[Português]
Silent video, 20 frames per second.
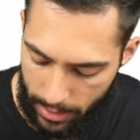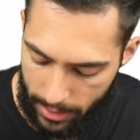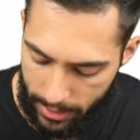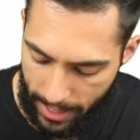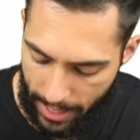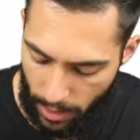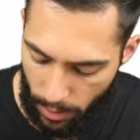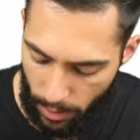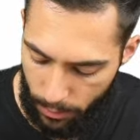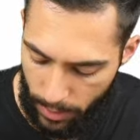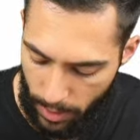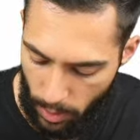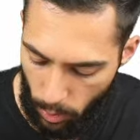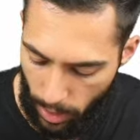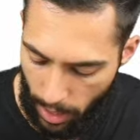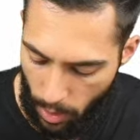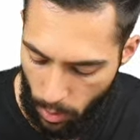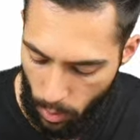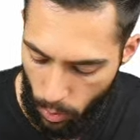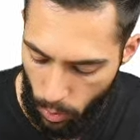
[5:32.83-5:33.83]

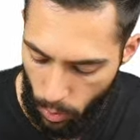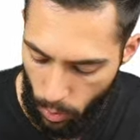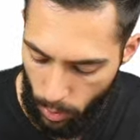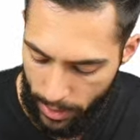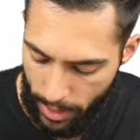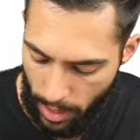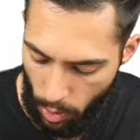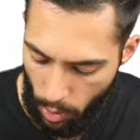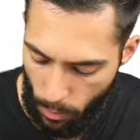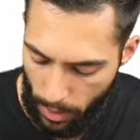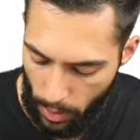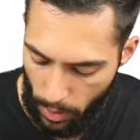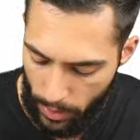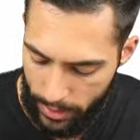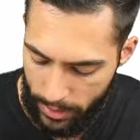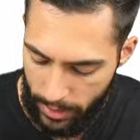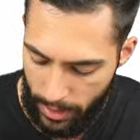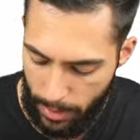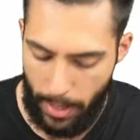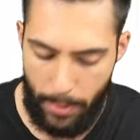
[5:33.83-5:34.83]
0,1 e alguma
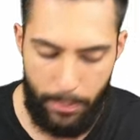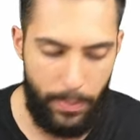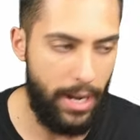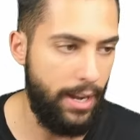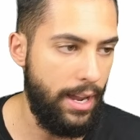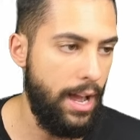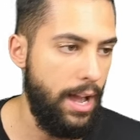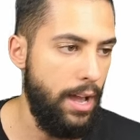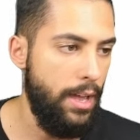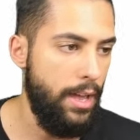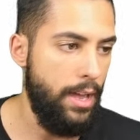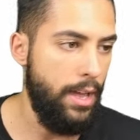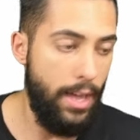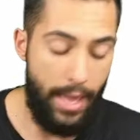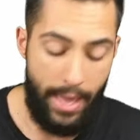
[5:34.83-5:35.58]
coisinha bem para cá.